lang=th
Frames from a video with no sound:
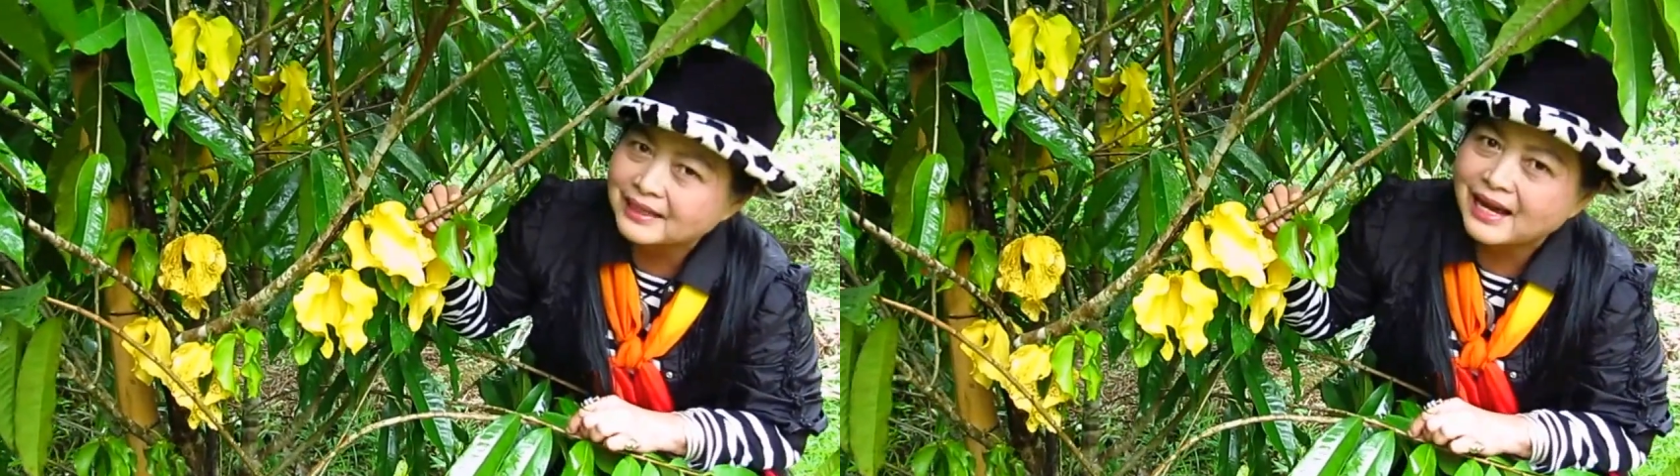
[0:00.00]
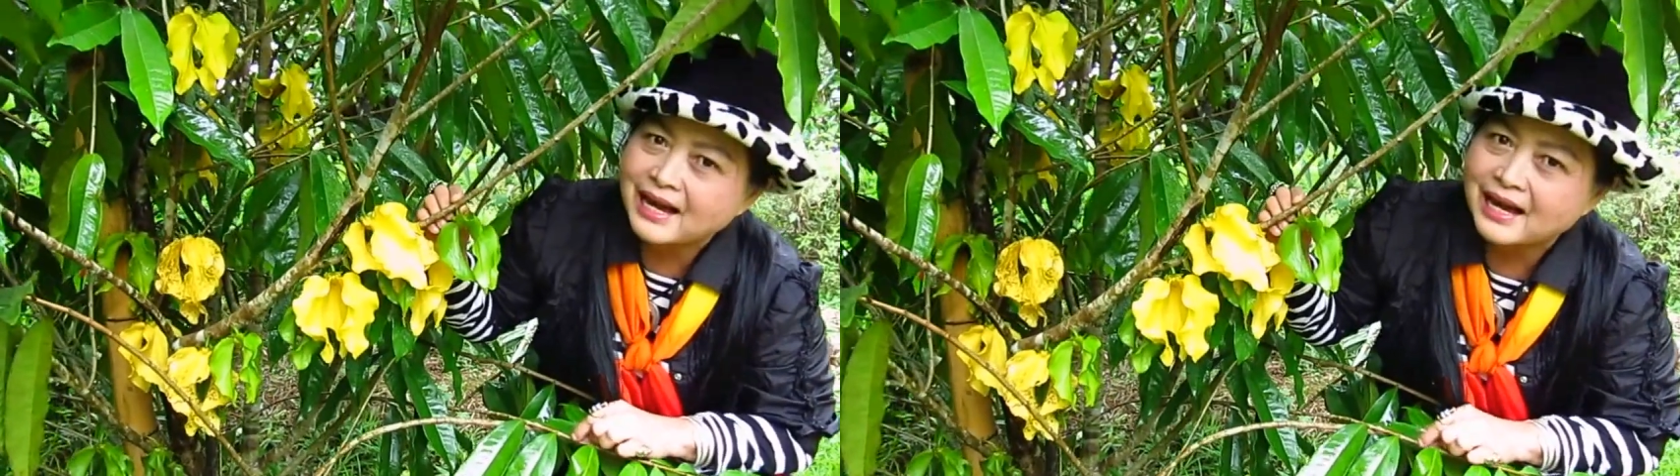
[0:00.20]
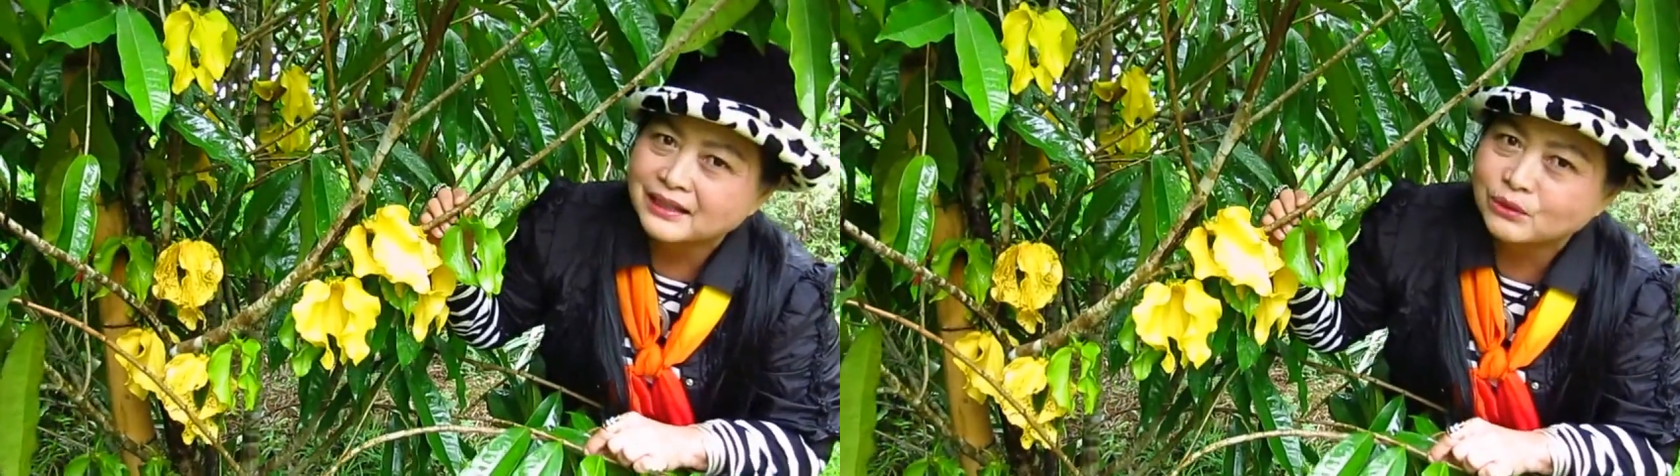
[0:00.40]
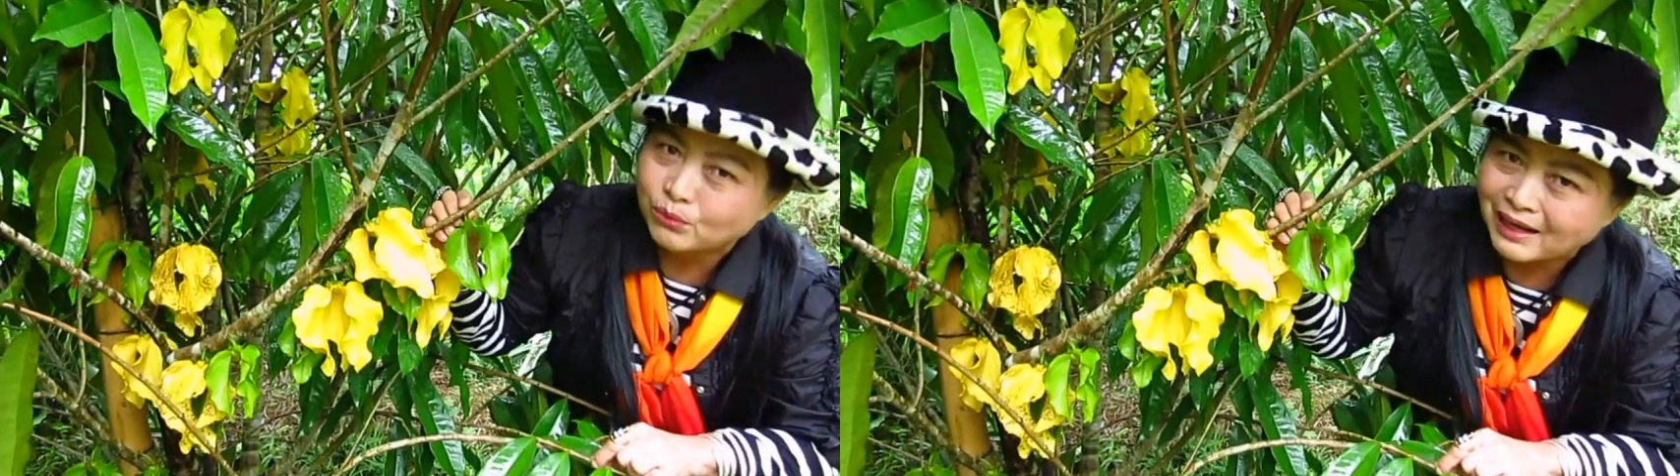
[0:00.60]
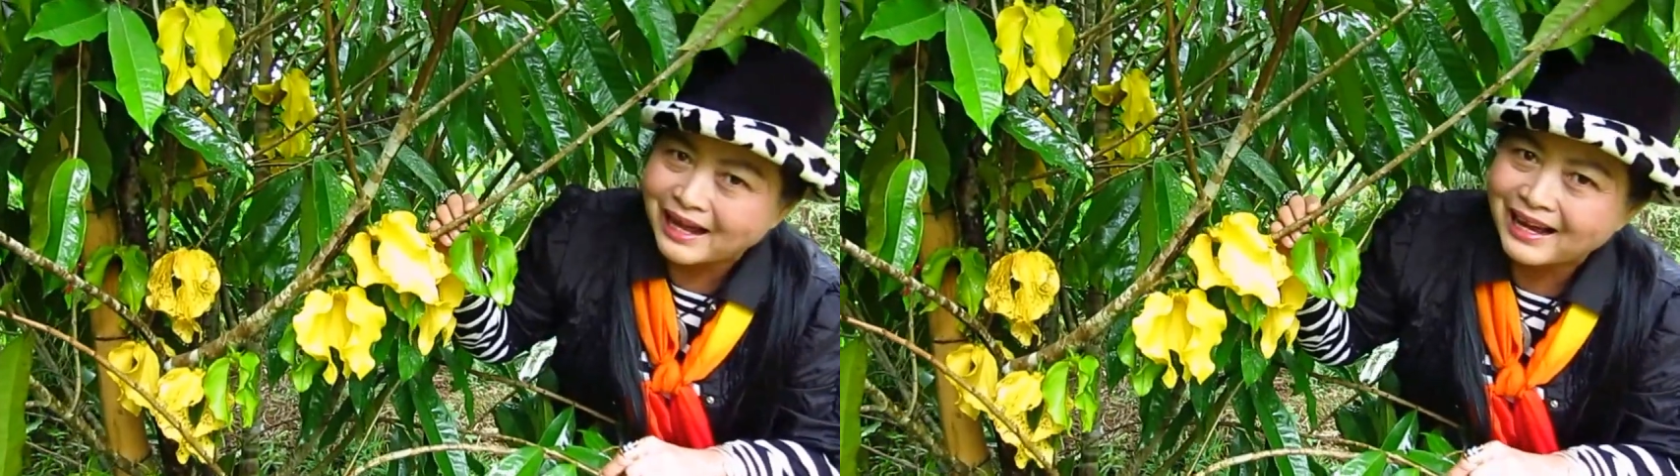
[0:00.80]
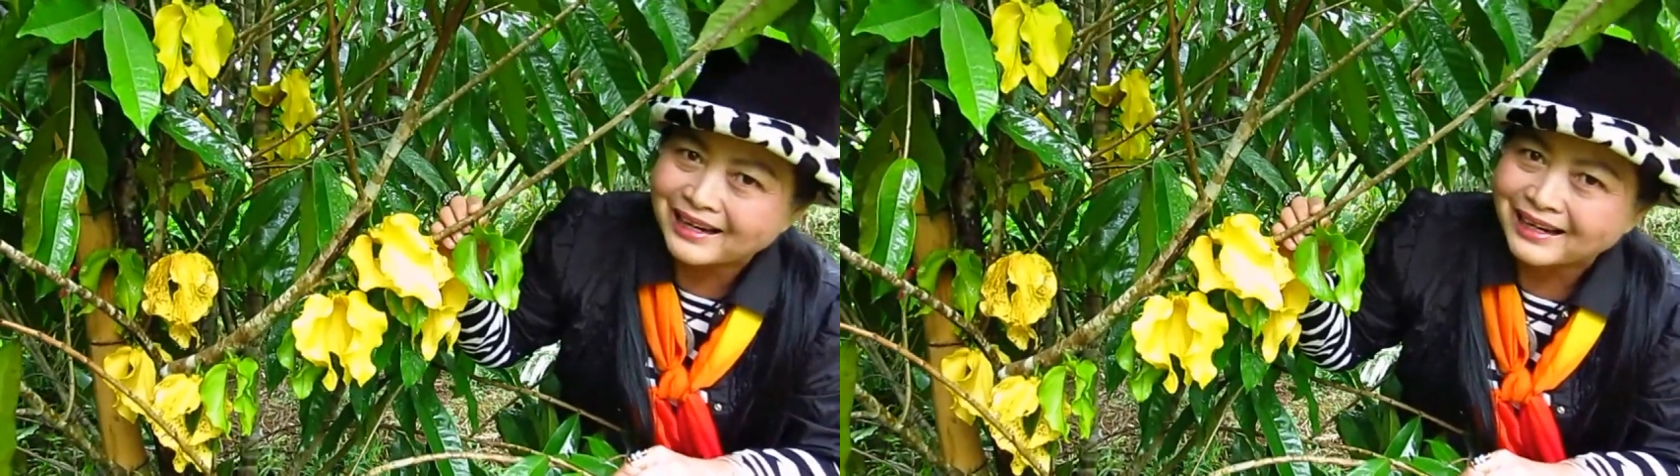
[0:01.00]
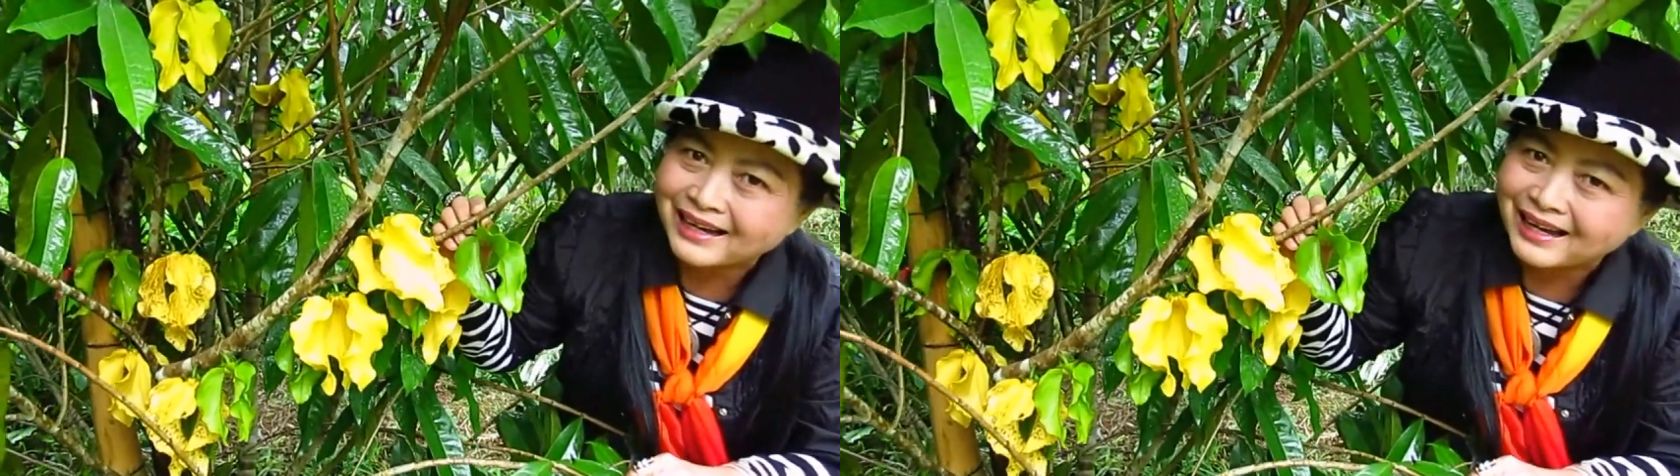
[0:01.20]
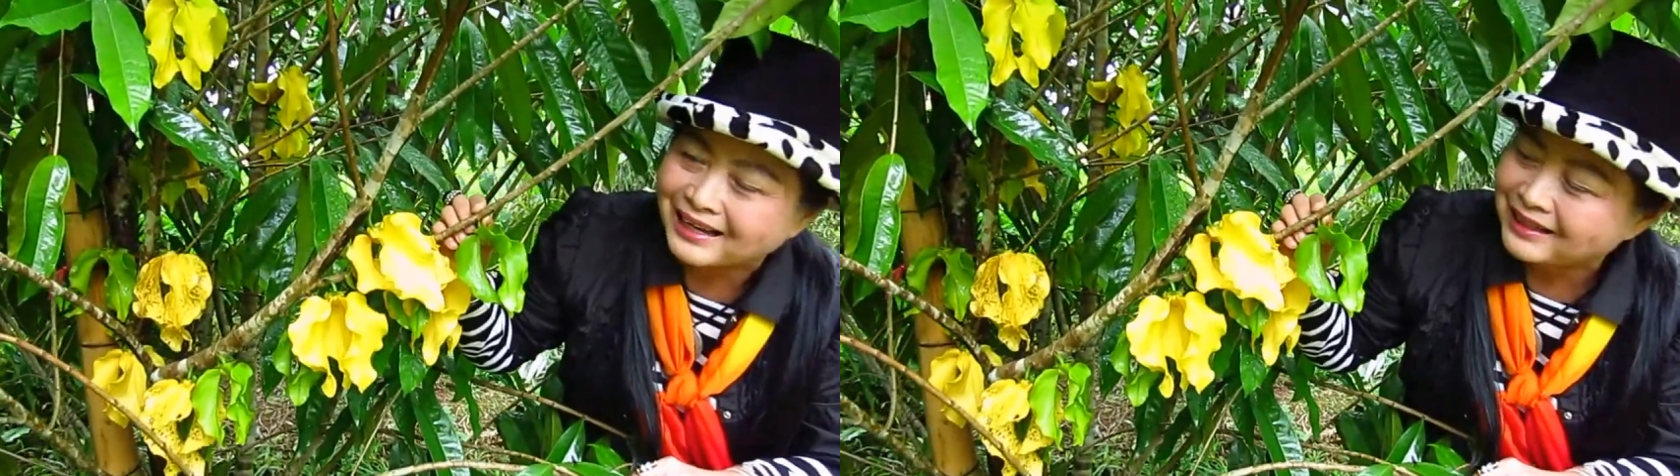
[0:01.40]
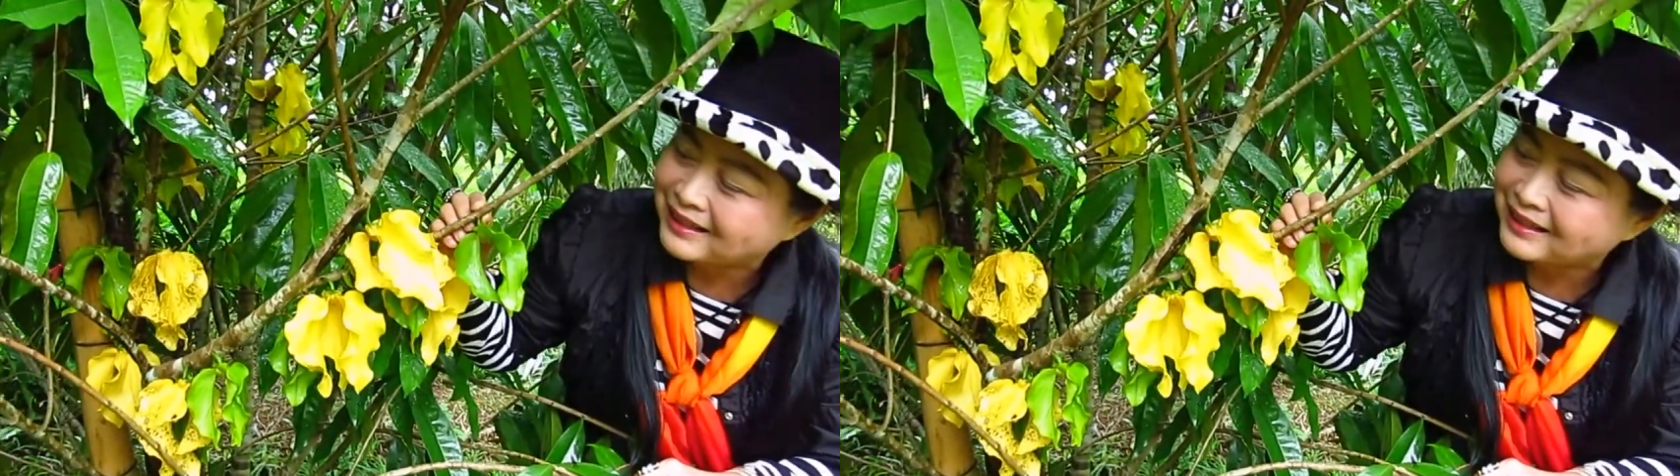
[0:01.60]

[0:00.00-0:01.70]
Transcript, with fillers: ยาตุลานะคะ